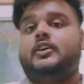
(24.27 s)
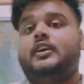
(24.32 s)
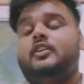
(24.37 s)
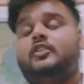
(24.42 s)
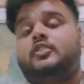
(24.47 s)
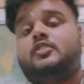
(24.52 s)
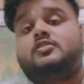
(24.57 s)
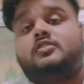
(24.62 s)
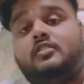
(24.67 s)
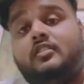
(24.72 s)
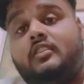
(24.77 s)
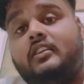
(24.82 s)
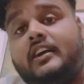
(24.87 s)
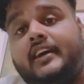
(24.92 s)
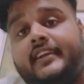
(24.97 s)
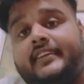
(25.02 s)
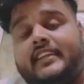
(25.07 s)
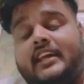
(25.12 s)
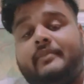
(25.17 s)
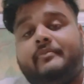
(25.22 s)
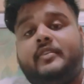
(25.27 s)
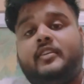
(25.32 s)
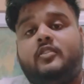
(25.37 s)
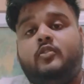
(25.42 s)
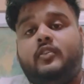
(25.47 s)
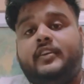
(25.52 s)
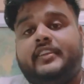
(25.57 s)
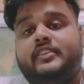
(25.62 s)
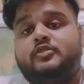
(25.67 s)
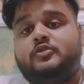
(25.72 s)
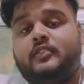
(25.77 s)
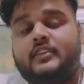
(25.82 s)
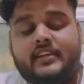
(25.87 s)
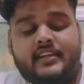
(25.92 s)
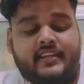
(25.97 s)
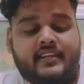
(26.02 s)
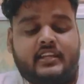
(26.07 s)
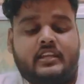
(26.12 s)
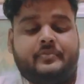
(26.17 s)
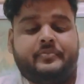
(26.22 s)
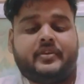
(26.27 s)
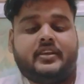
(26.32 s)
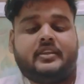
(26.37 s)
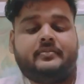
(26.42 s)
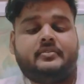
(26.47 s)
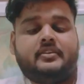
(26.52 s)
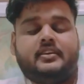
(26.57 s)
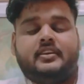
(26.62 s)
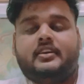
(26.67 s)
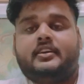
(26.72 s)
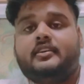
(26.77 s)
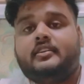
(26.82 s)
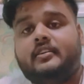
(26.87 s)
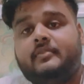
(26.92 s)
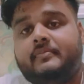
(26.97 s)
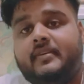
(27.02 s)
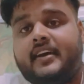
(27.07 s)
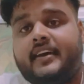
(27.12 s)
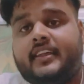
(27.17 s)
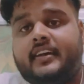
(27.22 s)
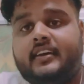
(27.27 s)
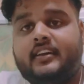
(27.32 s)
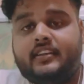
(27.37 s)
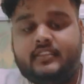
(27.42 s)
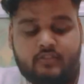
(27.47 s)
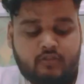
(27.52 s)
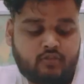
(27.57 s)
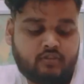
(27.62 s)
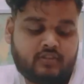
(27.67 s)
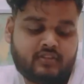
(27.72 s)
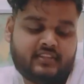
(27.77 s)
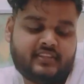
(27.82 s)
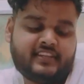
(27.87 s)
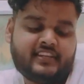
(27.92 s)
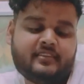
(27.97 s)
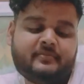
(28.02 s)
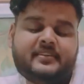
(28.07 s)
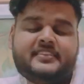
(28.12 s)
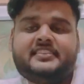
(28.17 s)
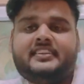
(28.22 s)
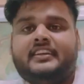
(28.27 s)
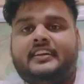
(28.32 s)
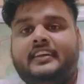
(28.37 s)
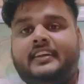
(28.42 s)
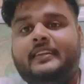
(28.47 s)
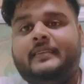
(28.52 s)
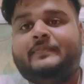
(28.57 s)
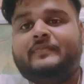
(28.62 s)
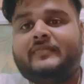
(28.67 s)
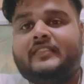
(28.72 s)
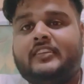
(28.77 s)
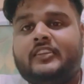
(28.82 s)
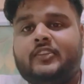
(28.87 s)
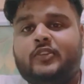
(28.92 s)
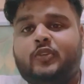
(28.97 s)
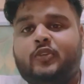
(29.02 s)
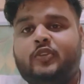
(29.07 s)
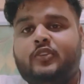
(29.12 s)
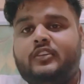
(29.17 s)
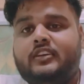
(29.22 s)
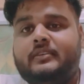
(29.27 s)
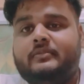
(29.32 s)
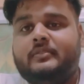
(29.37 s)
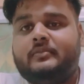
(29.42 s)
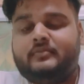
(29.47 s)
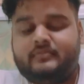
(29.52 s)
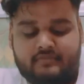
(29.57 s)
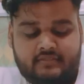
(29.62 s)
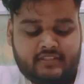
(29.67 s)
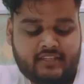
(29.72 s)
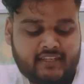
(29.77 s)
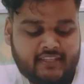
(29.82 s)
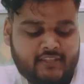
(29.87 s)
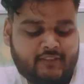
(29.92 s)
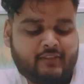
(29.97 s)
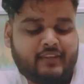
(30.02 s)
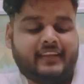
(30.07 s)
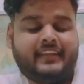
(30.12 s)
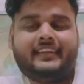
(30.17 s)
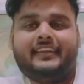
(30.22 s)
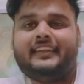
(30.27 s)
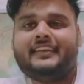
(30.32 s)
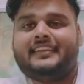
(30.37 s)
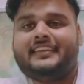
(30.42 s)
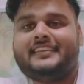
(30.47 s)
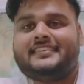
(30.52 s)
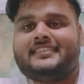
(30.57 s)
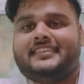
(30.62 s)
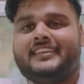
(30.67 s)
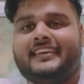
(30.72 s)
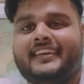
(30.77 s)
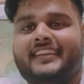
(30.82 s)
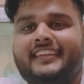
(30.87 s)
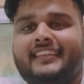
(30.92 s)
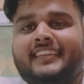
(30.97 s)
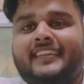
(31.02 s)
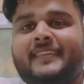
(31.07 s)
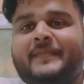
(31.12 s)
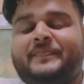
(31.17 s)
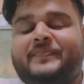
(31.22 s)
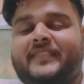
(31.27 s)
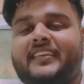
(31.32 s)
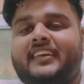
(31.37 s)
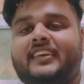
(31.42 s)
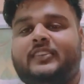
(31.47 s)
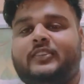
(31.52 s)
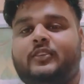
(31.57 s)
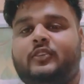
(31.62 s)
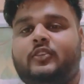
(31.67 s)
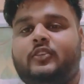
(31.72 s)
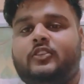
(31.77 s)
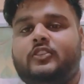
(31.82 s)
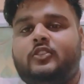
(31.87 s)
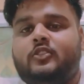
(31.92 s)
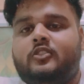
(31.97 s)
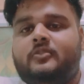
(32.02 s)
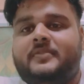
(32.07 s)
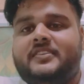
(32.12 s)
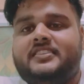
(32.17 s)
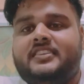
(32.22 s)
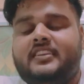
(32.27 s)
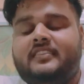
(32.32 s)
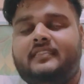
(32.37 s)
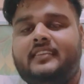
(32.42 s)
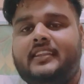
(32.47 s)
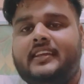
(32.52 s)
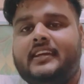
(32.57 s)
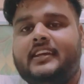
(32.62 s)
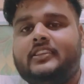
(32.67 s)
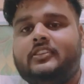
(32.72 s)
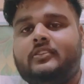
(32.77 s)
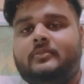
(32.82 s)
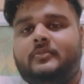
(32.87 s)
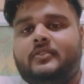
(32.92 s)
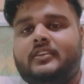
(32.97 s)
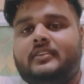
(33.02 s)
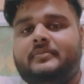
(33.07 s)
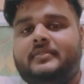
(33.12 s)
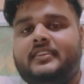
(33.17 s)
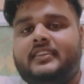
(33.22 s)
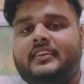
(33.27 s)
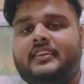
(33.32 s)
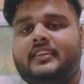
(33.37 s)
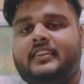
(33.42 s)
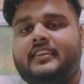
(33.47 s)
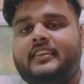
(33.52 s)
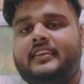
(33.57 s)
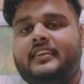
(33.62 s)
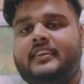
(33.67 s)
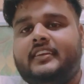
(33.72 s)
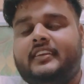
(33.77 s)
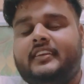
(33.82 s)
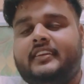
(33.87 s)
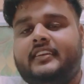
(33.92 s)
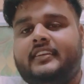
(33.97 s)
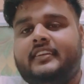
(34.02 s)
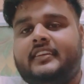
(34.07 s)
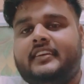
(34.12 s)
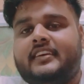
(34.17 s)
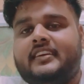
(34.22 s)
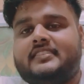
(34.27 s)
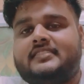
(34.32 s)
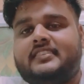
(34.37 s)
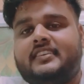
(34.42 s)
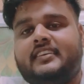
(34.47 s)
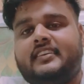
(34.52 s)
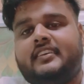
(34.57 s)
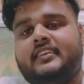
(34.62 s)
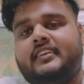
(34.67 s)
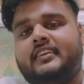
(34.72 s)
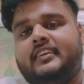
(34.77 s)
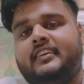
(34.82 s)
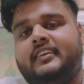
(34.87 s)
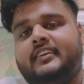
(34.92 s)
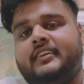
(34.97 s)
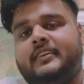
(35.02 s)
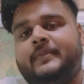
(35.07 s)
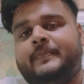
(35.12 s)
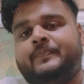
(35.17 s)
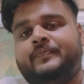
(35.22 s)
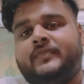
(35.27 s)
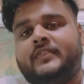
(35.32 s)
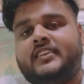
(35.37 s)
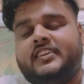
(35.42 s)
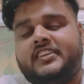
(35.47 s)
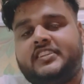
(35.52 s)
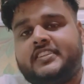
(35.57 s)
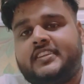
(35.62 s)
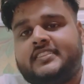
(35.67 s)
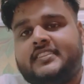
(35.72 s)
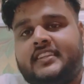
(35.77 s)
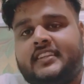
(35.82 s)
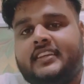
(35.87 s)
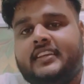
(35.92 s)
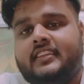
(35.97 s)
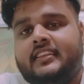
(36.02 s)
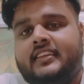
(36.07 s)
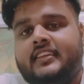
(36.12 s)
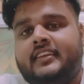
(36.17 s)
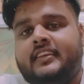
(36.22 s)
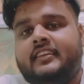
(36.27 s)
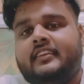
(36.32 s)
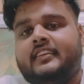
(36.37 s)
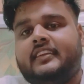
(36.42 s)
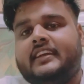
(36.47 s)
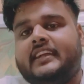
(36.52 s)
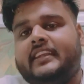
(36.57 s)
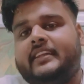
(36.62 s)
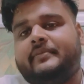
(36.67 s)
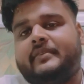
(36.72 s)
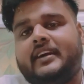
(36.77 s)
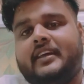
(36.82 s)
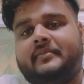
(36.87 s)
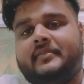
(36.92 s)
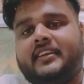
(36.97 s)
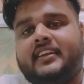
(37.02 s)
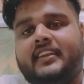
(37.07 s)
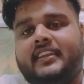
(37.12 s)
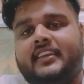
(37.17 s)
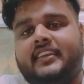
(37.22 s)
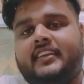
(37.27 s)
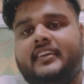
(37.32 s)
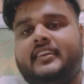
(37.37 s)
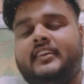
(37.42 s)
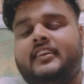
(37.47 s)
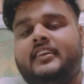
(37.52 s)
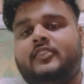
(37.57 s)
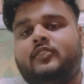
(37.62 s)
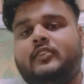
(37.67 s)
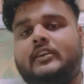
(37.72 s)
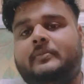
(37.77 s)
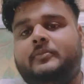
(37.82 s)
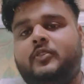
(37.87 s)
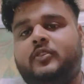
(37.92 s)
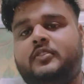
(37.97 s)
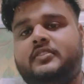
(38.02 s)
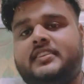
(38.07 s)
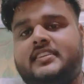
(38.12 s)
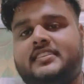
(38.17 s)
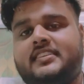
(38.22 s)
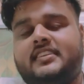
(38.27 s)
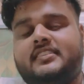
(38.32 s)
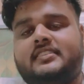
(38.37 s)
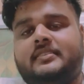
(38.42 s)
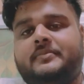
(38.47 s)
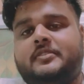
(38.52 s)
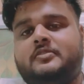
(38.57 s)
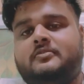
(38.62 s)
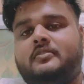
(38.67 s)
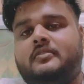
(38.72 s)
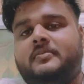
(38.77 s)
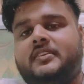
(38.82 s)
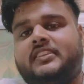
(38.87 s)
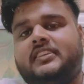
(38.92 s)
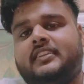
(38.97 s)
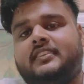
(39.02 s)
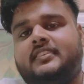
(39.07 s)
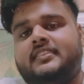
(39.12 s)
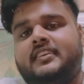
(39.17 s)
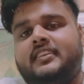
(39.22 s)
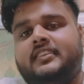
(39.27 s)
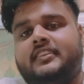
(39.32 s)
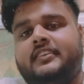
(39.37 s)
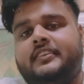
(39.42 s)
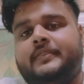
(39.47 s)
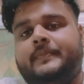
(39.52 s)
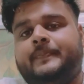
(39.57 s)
हेलो दोस्तों टाइमिंग हो चुका है करीब करीब बारह डेढ़ बज रहा है तो अब हम घड़ी तो है नहीं लेकिन ऐसी देख रहे थे तो दो बजने वाला है तो हम लोग अभी निकल रहे हैं यहाँ से स्टेशन के लिए गाड़ी बाहर में खड़ी है तो आप लोगों को जैसे जैसे विजुअल बताते जाते हैं